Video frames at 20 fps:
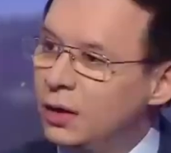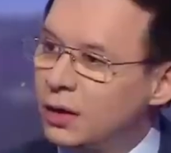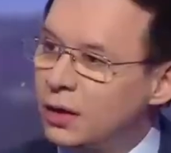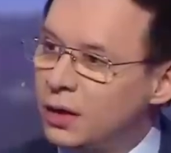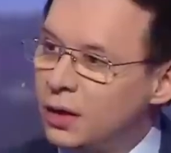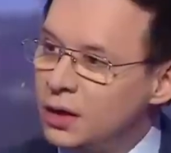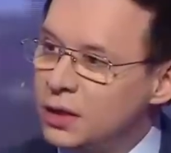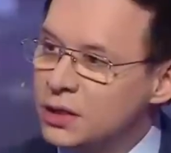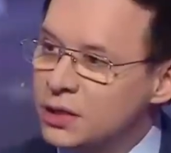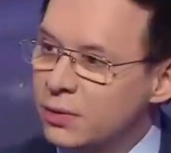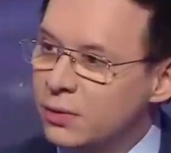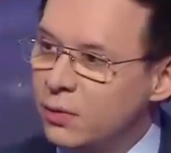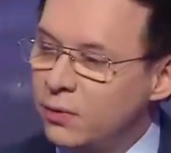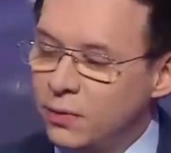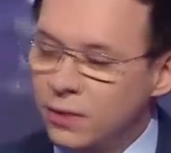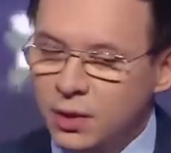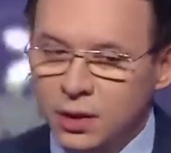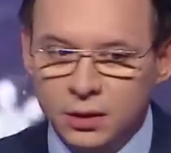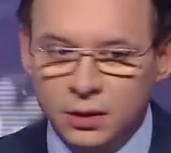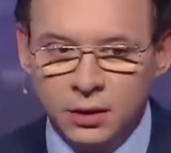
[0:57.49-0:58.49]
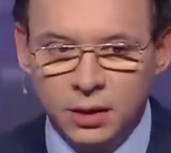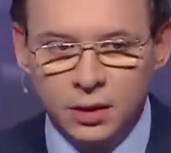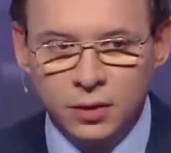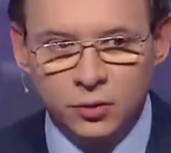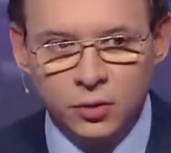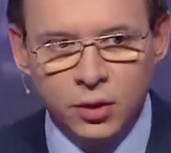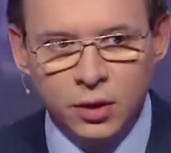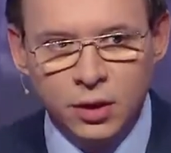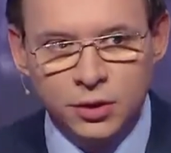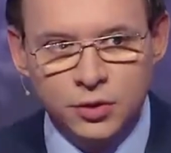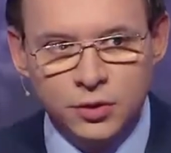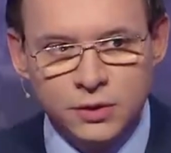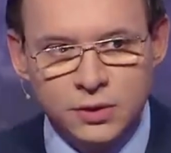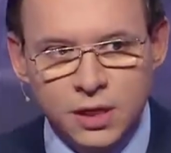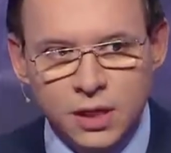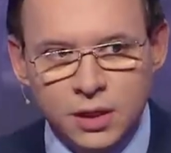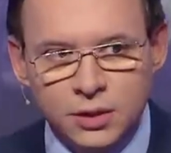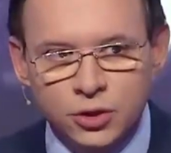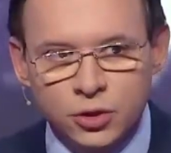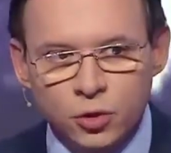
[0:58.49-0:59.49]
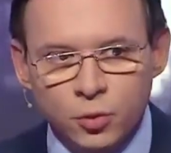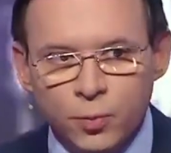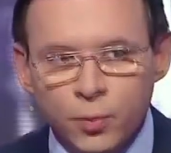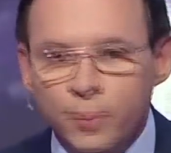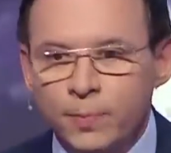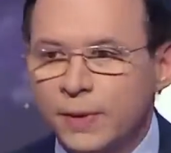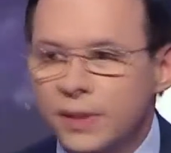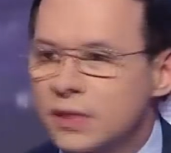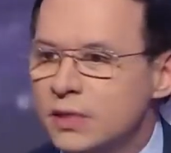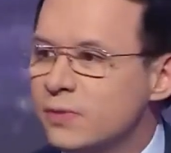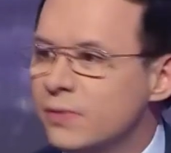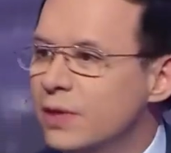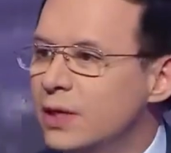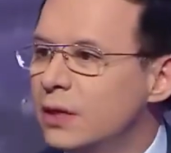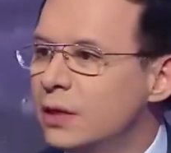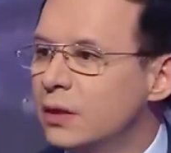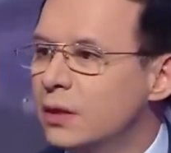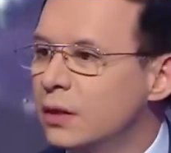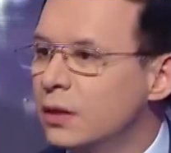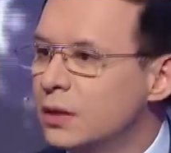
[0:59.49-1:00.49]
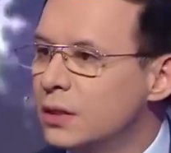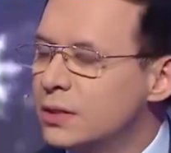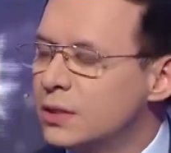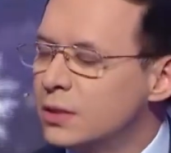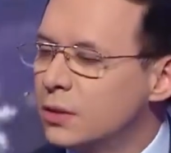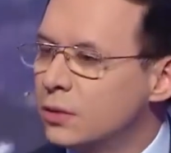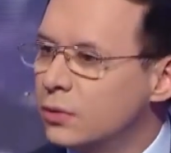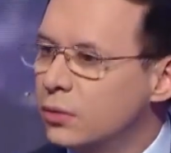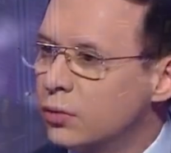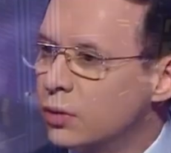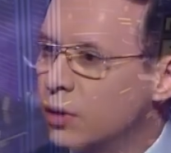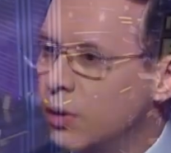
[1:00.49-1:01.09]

实排名还不是第一，而在乌克兰当地的民调当